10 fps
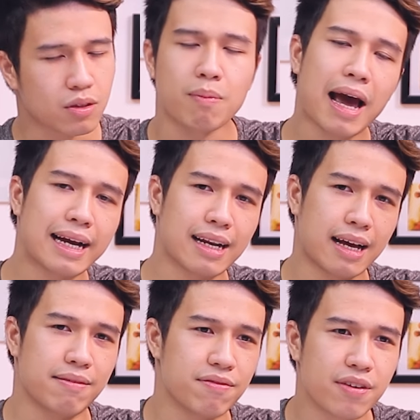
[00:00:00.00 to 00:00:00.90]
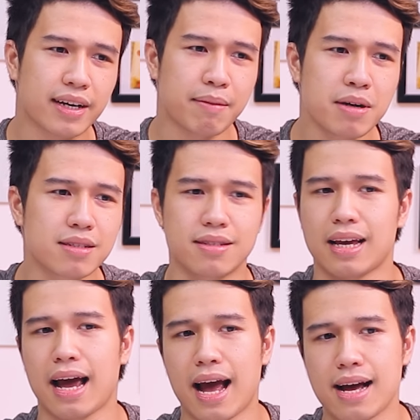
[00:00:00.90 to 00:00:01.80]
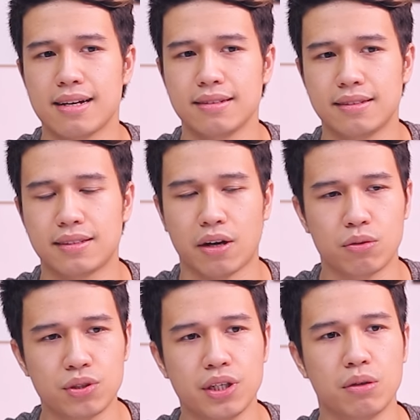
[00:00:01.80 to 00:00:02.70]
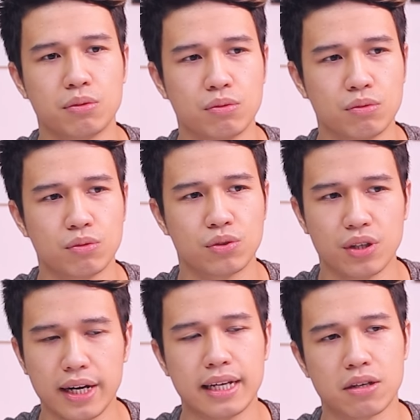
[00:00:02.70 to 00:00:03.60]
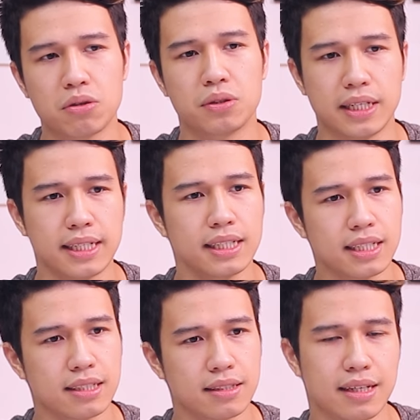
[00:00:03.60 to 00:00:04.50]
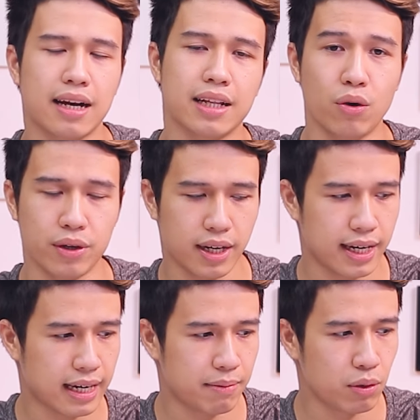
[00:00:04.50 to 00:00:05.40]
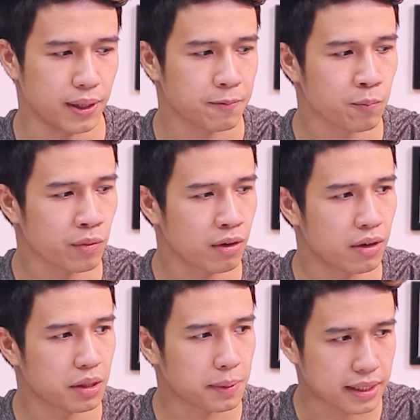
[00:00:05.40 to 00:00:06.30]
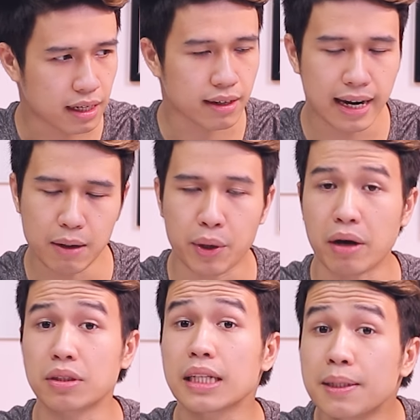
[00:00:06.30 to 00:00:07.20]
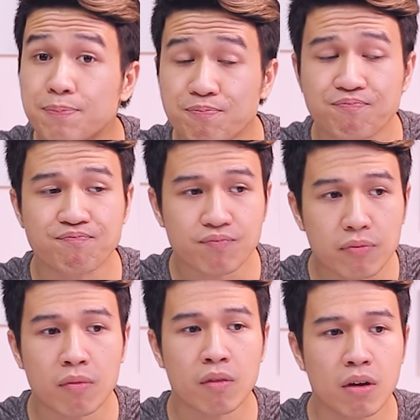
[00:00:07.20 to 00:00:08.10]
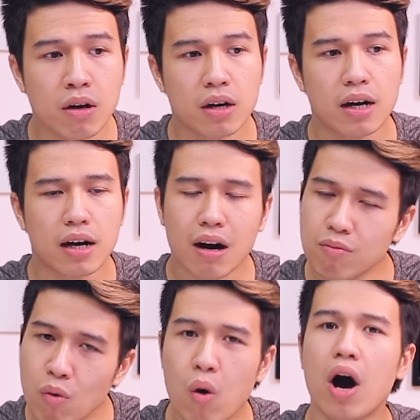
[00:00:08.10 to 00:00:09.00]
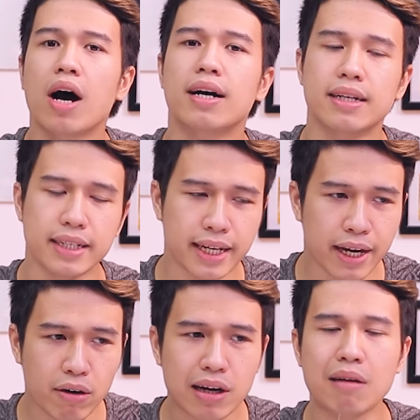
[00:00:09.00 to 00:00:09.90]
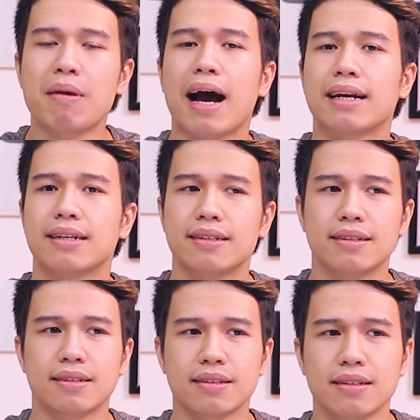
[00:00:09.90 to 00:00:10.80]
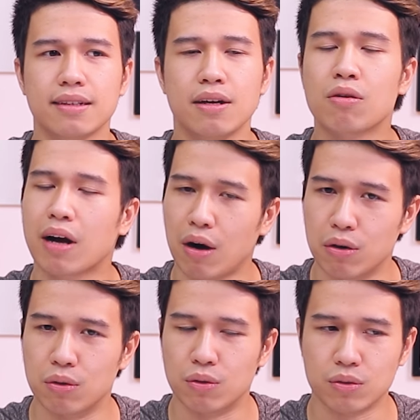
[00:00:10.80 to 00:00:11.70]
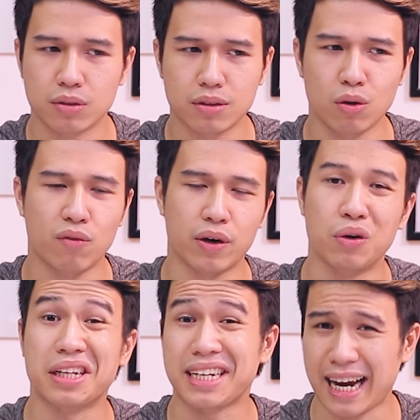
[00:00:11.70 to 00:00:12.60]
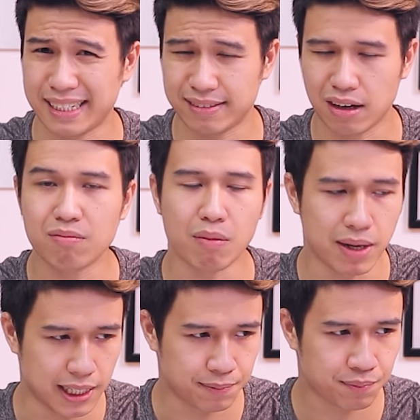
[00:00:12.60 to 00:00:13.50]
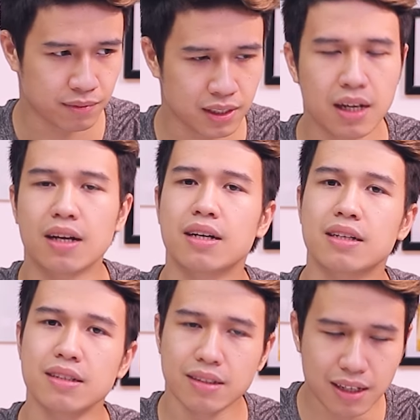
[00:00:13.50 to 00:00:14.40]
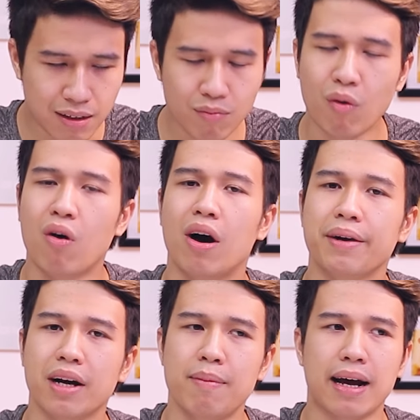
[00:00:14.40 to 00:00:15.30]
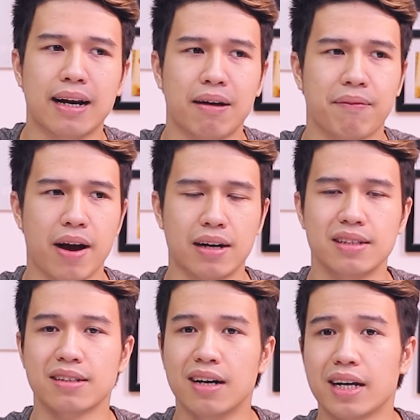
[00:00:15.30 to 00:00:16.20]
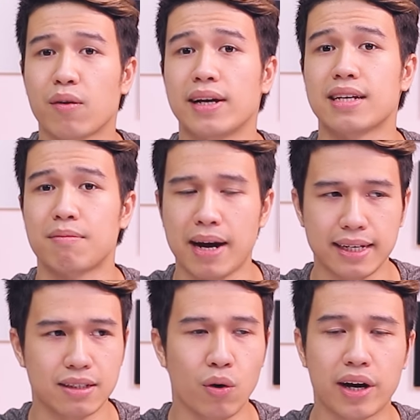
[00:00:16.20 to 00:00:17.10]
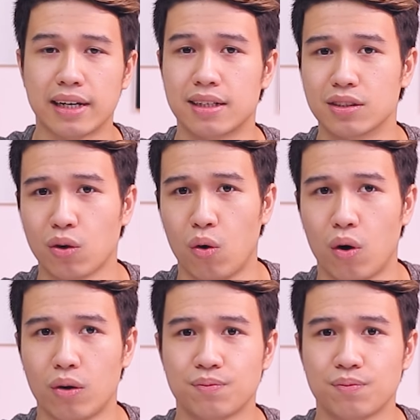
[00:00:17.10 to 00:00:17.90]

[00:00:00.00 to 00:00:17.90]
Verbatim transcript: tóm lại là với cái mức giá 6 triệu rưỡi đến 6 triệu 9 giá nó thay đổi nhé anh em lưu ý thì mình thấy rằng đây là một kéo rất thơm không mua nếu các bạn yêu cầu tốc độ phản hồi thật nhanh không bóng mờ đừng mua nếu các bạn làm việc ở những nơi có ánh sáng mạnh ngồi gần cửa sổ